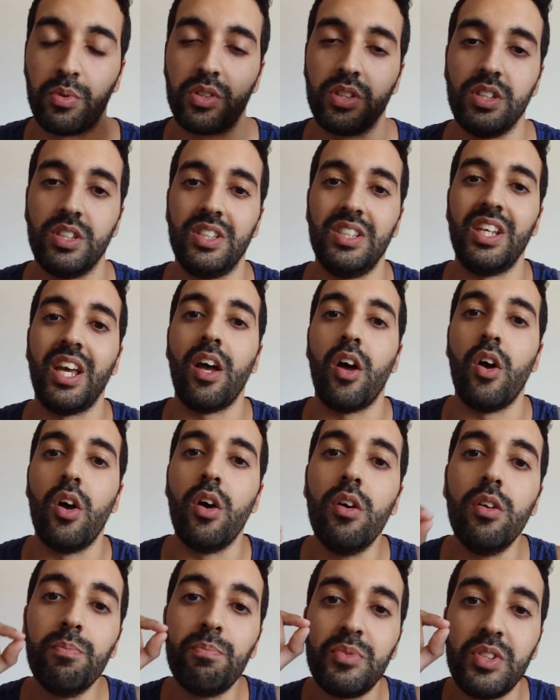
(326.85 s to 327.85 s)
Parce que s'il y a
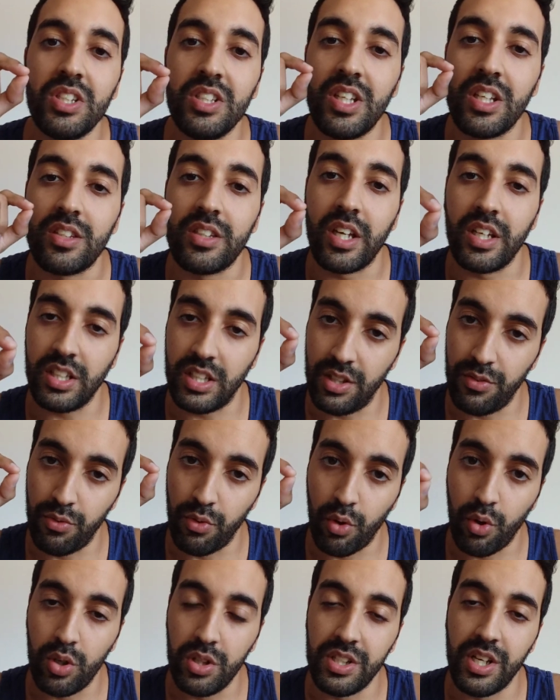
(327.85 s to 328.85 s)
un petit détail qui
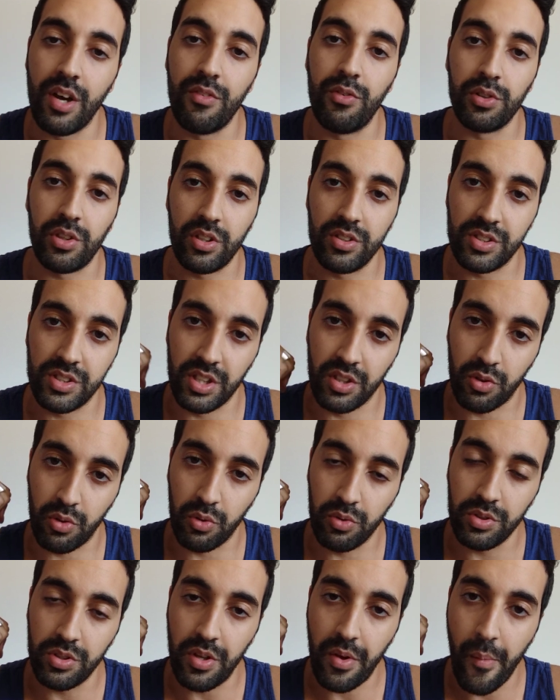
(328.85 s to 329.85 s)
vous relie à votre ancien
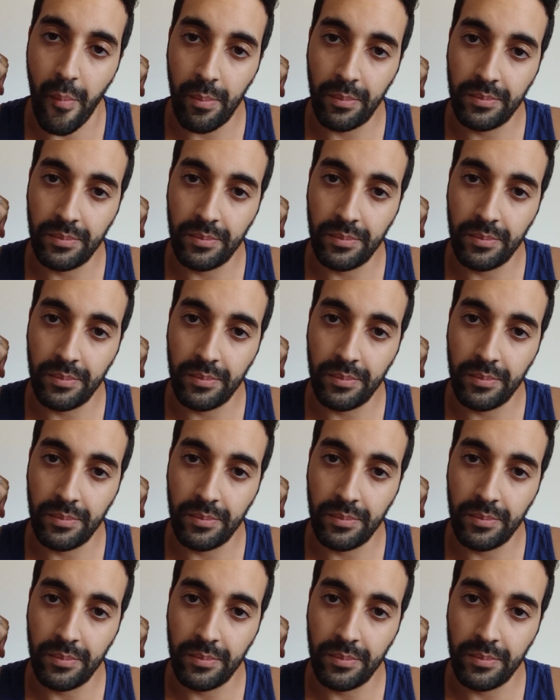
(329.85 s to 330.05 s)
compte,